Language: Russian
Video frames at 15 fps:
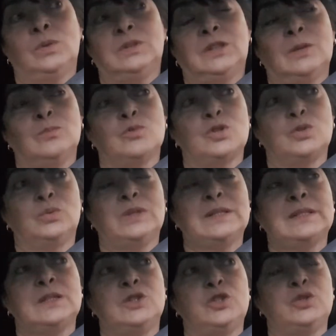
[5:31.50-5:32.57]
и к тому же у
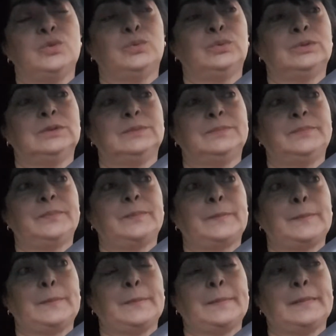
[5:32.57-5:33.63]
нас еще
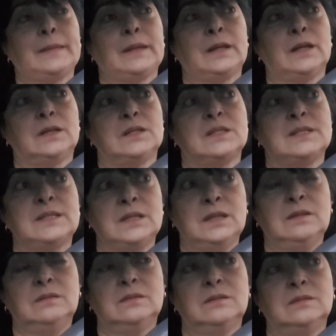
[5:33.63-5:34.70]

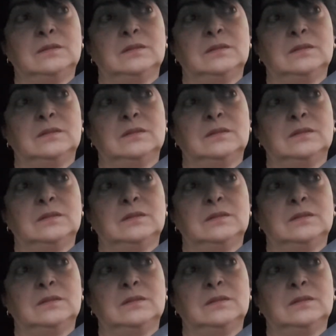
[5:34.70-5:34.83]
сын,